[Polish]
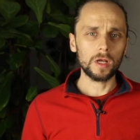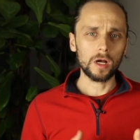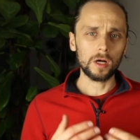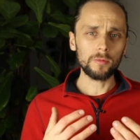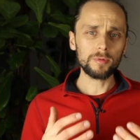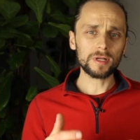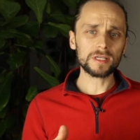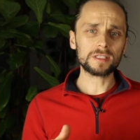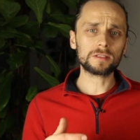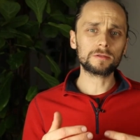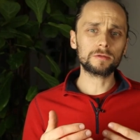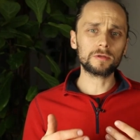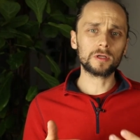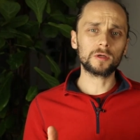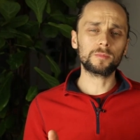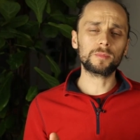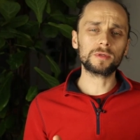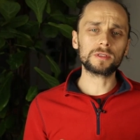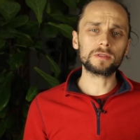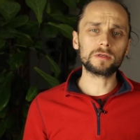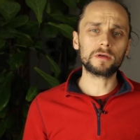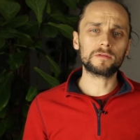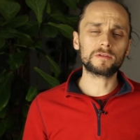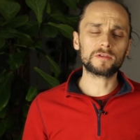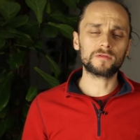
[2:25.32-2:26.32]
Obraz, który
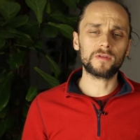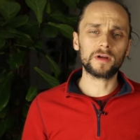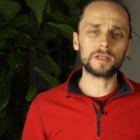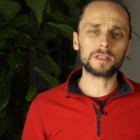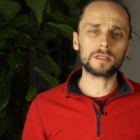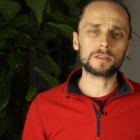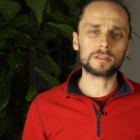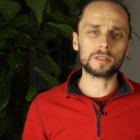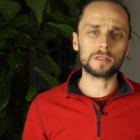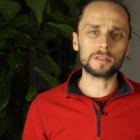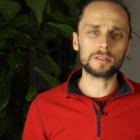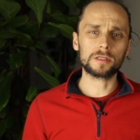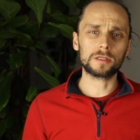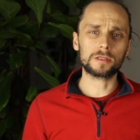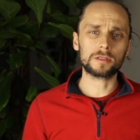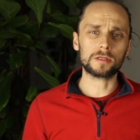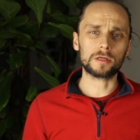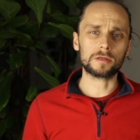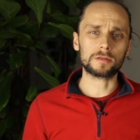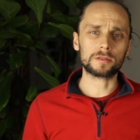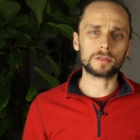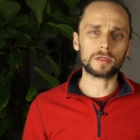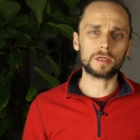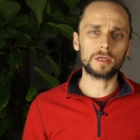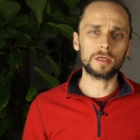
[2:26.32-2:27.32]
opisuję w czwartej części
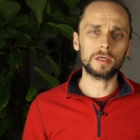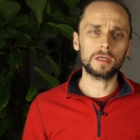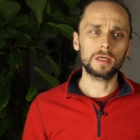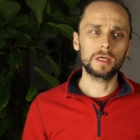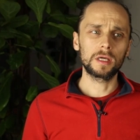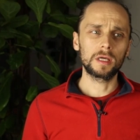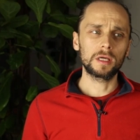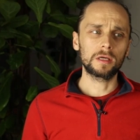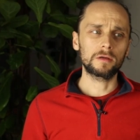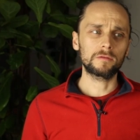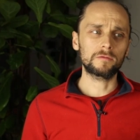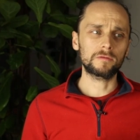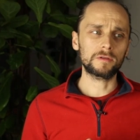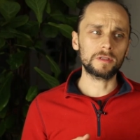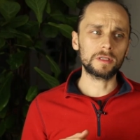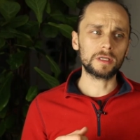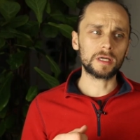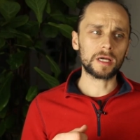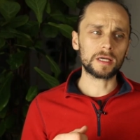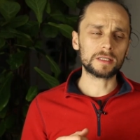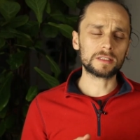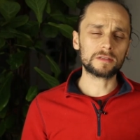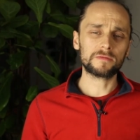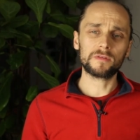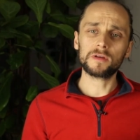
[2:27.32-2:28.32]
książki,
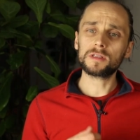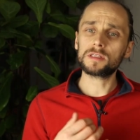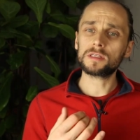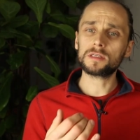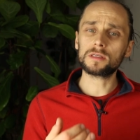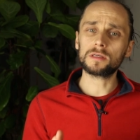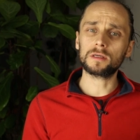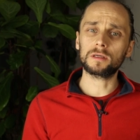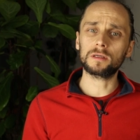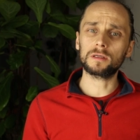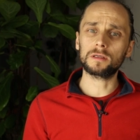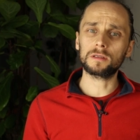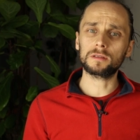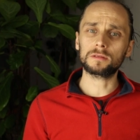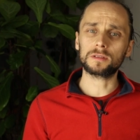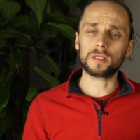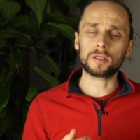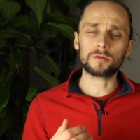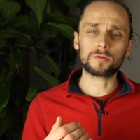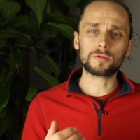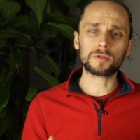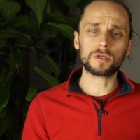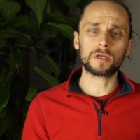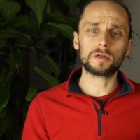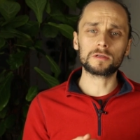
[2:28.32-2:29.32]
wynika z wiedzy o
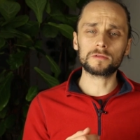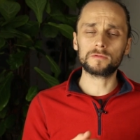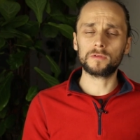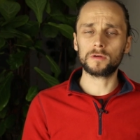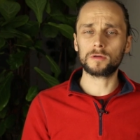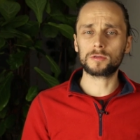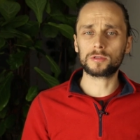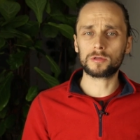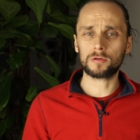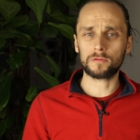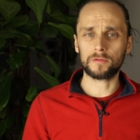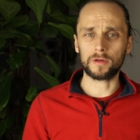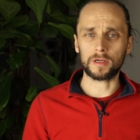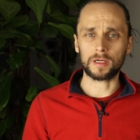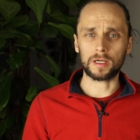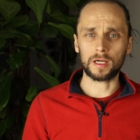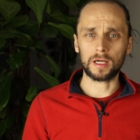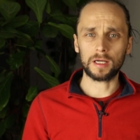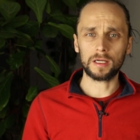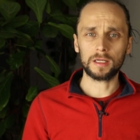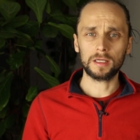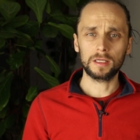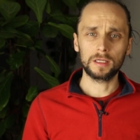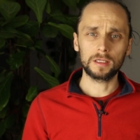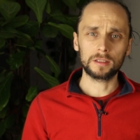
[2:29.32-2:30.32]
naturze rozwoju
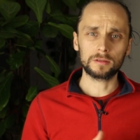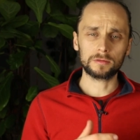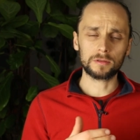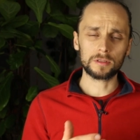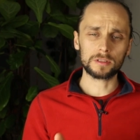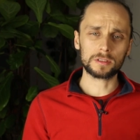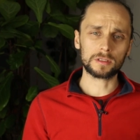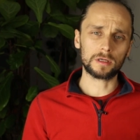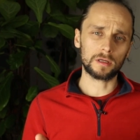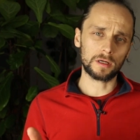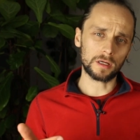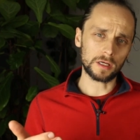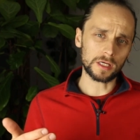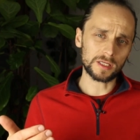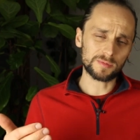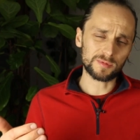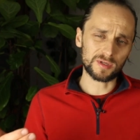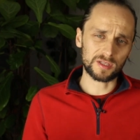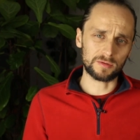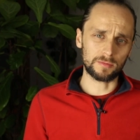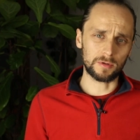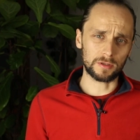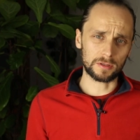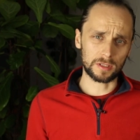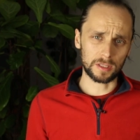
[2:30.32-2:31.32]
człowieka, który z kolei jest
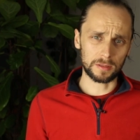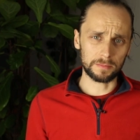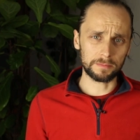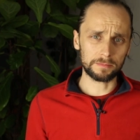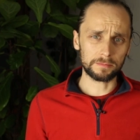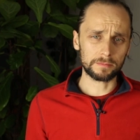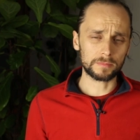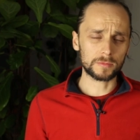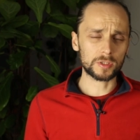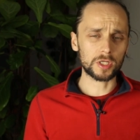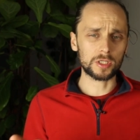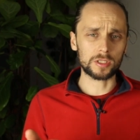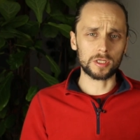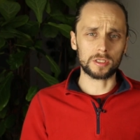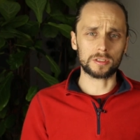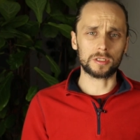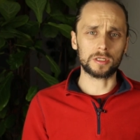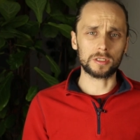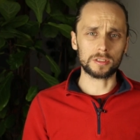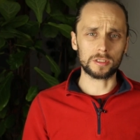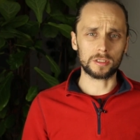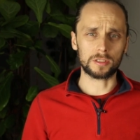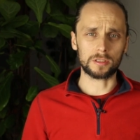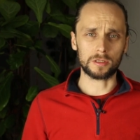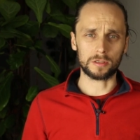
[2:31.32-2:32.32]
przedmiotem trzeciej
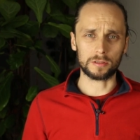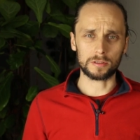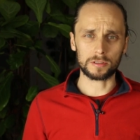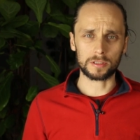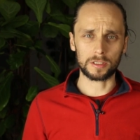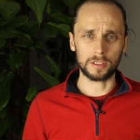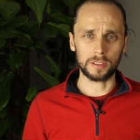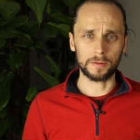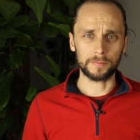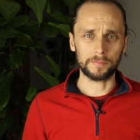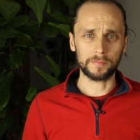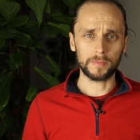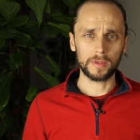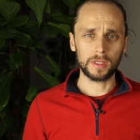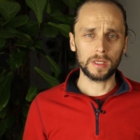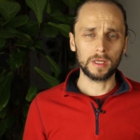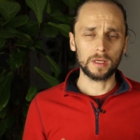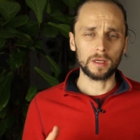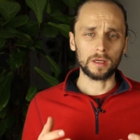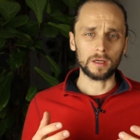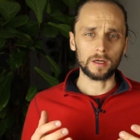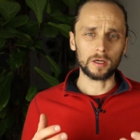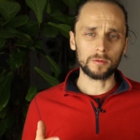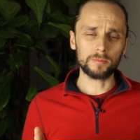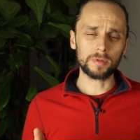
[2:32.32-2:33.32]
części książki.
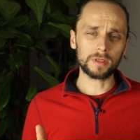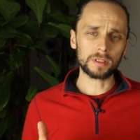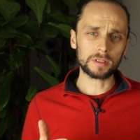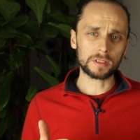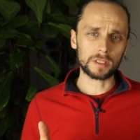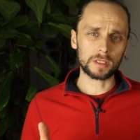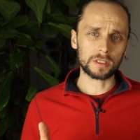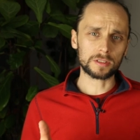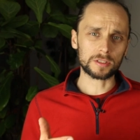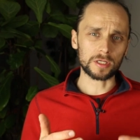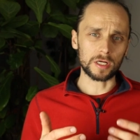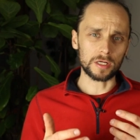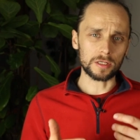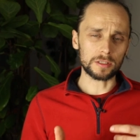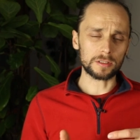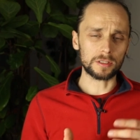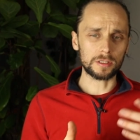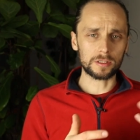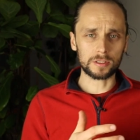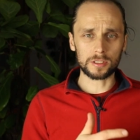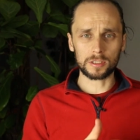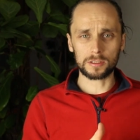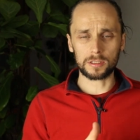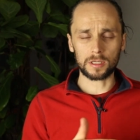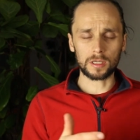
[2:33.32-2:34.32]
Obie te
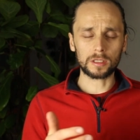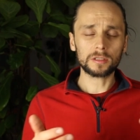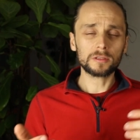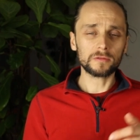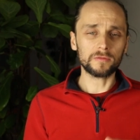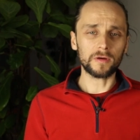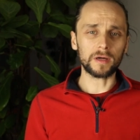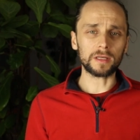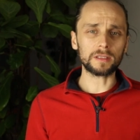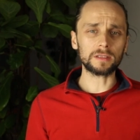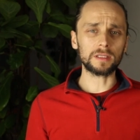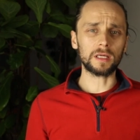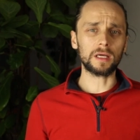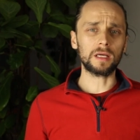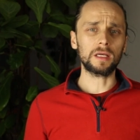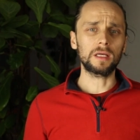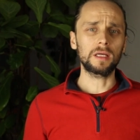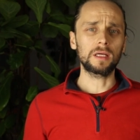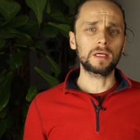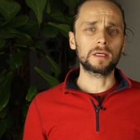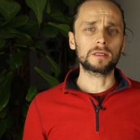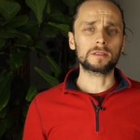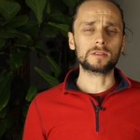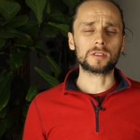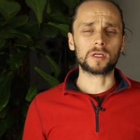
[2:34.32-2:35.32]
części, trzecia i czwarta,
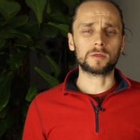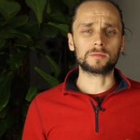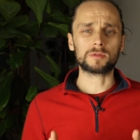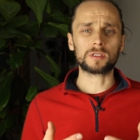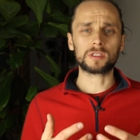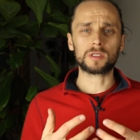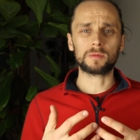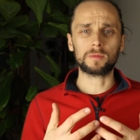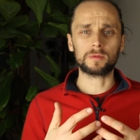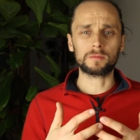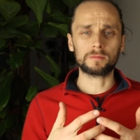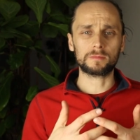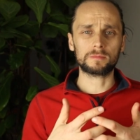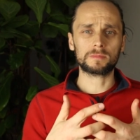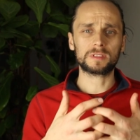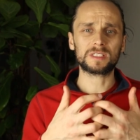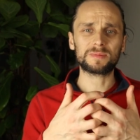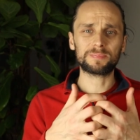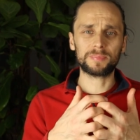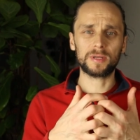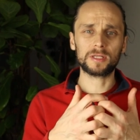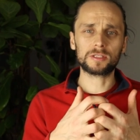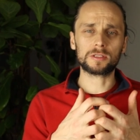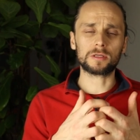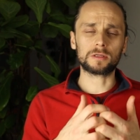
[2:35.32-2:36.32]
są ze sobą
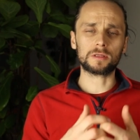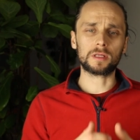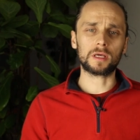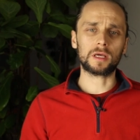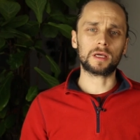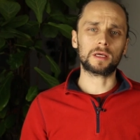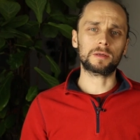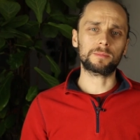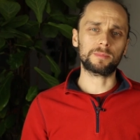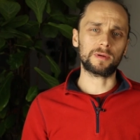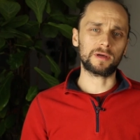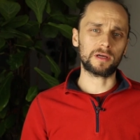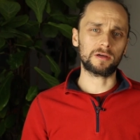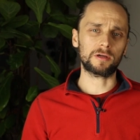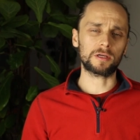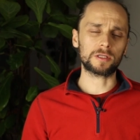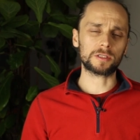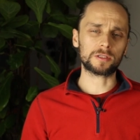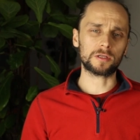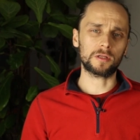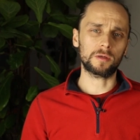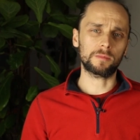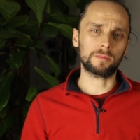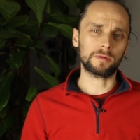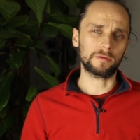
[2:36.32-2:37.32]
splecione
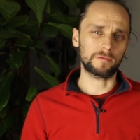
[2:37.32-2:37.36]
pajęczyną